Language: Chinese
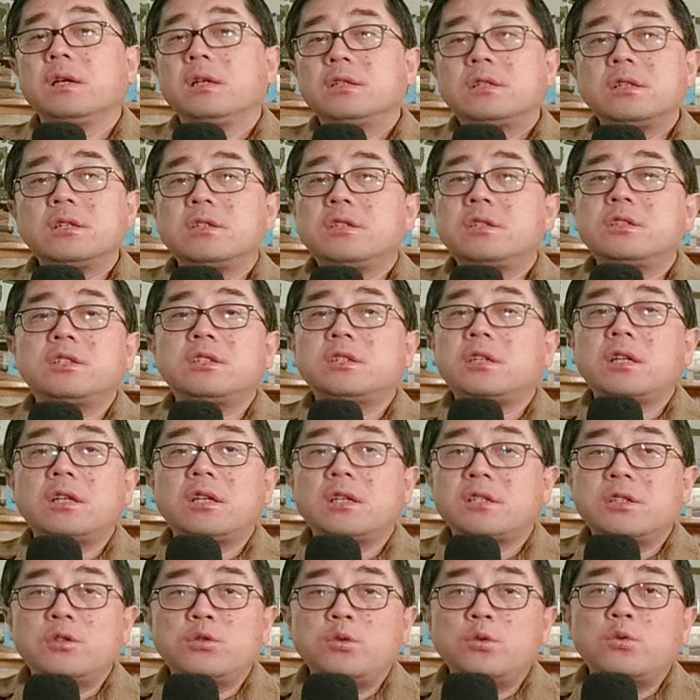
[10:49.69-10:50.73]
这个机器现在
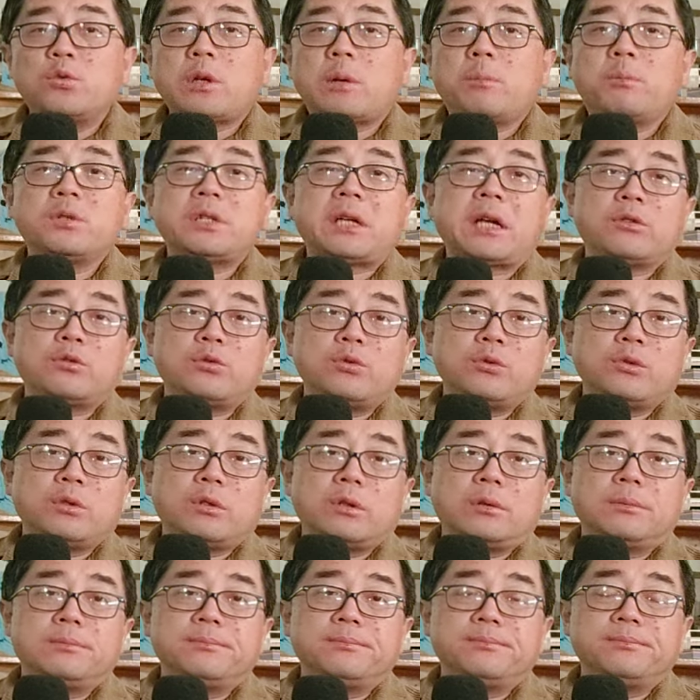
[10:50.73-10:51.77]
已经运转不下去了，